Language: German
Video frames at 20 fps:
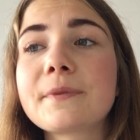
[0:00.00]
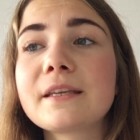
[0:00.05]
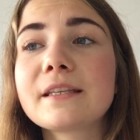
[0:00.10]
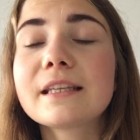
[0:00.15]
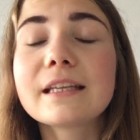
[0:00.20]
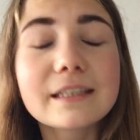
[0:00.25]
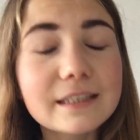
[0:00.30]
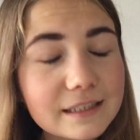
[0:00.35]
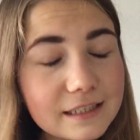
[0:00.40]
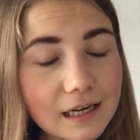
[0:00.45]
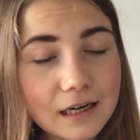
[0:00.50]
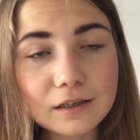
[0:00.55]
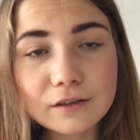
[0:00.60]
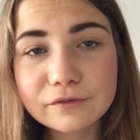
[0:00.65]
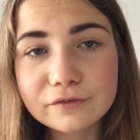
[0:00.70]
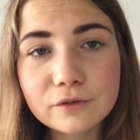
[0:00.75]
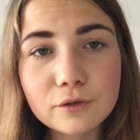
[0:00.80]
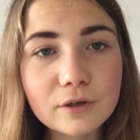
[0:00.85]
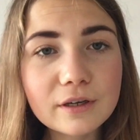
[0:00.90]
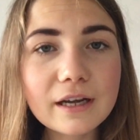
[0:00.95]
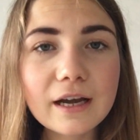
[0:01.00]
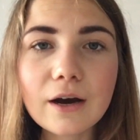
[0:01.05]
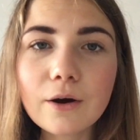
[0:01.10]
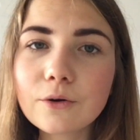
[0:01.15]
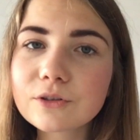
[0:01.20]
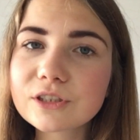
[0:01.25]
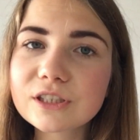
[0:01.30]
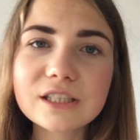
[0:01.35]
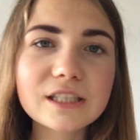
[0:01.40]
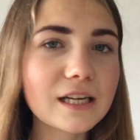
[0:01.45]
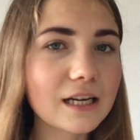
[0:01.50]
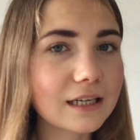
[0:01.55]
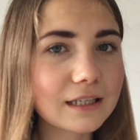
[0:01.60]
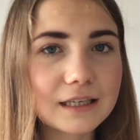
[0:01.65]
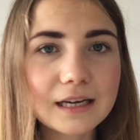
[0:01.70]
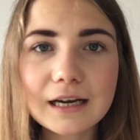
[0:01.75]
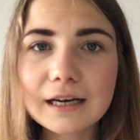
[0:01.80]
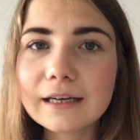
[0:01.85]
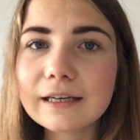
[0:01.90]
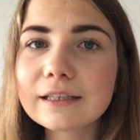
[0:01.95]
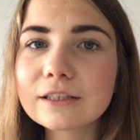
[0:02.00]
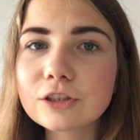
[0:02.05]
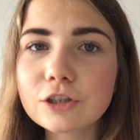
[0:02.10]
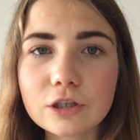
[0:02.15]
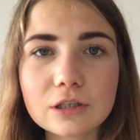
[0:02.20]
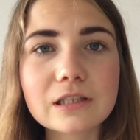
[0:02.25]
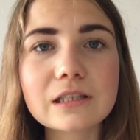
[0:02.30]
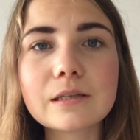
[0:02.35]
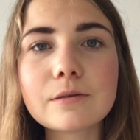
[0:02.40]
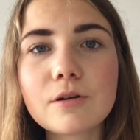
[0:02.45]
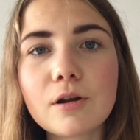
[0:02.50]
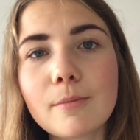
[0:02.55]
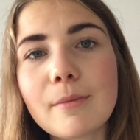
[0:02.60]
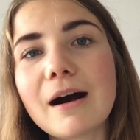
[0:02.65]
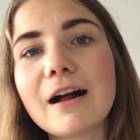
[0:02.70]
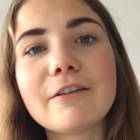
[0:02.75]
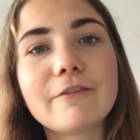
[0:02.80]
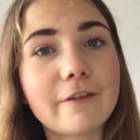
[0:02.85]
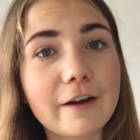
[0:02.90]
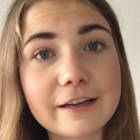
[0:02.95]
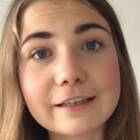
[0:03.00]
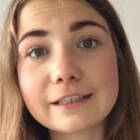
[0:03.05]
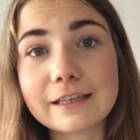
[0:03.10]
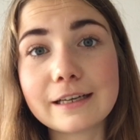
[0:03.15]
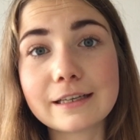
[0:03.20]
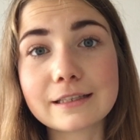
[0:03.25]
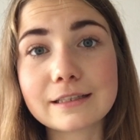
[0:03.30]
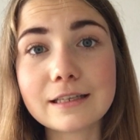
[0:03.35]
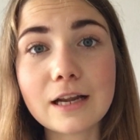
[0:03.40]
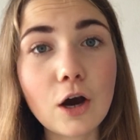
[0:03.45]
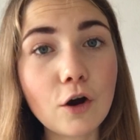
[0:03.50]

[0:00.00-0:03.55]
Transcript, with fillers: dann die Tage vorher und die Tage nachher trotzdem normal weiter essen,